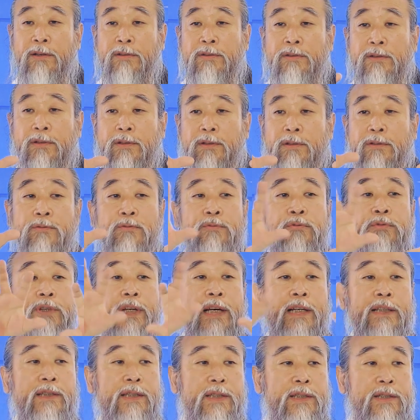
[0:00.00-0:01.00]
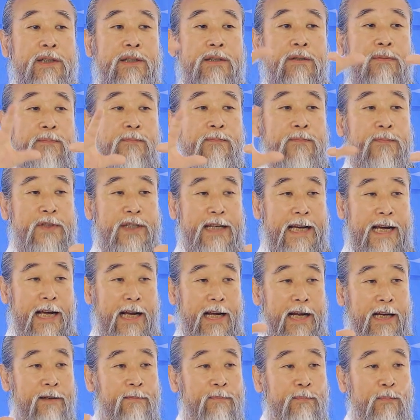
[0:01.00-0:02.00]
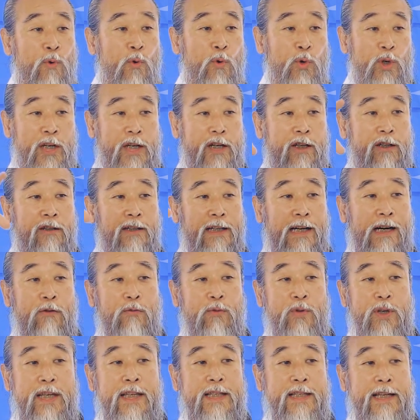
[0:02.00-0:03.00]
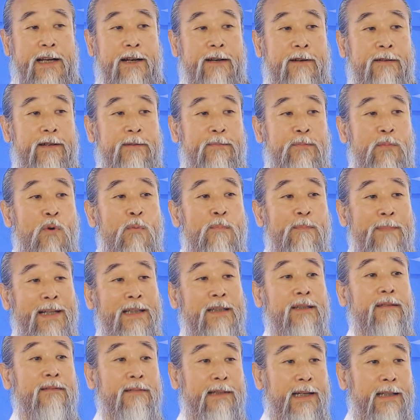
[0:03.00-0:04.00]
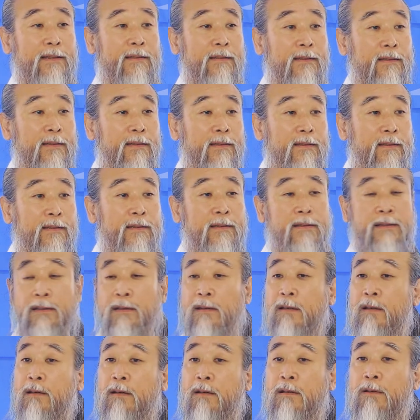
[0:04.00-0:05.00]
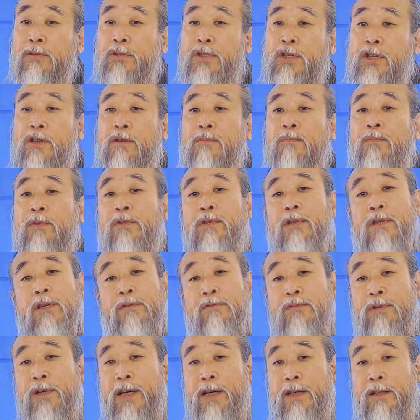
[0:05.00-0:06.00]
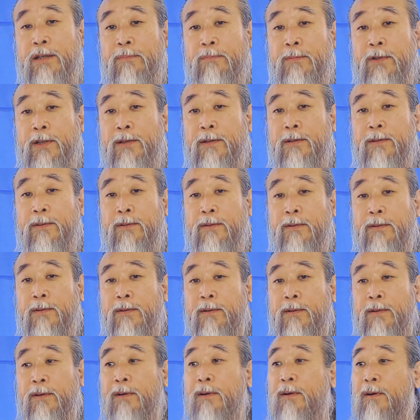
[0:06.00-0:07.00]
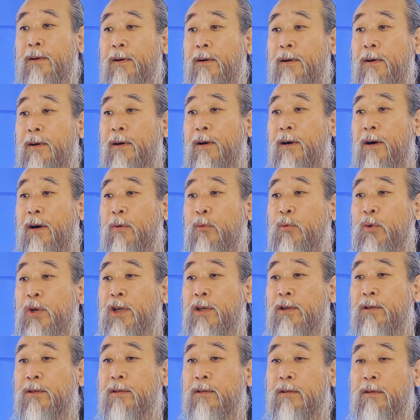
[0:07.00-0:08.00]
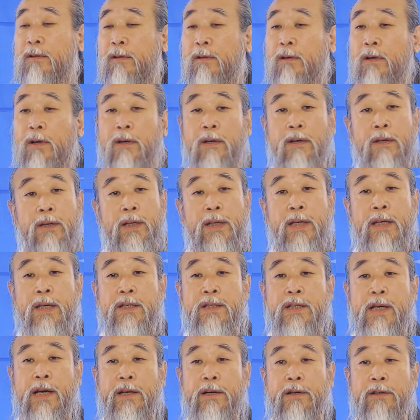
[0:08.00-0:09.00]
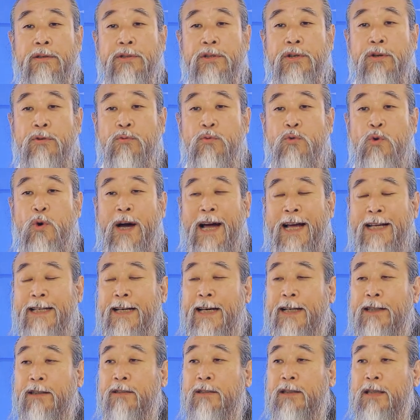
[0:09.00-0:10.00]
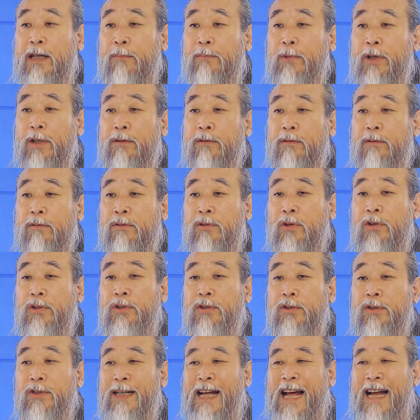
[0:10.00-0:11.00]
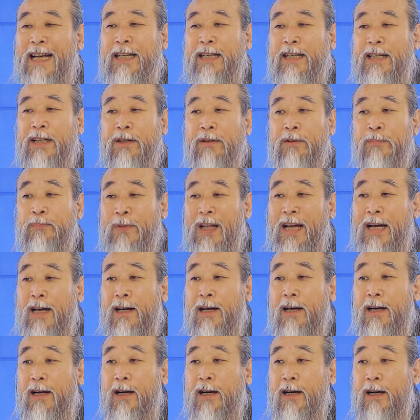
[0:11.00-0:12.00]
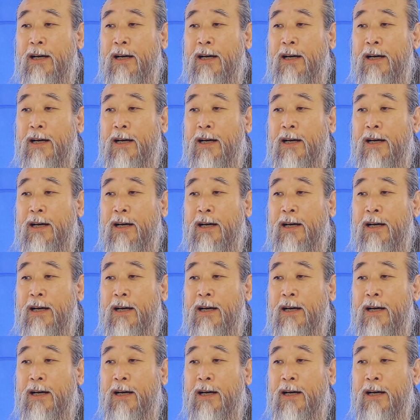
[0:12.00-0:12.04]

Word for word: 것들을 우리한테 지금 잘 못 이끌어 갖고 이 사회를 그리 못 만들어 놨던 거죠. 어, 지금부터라도 해야 됩니다. 어, 우리는 이 사회를 연구하지 않는다면 너희들은 할 일이 없다.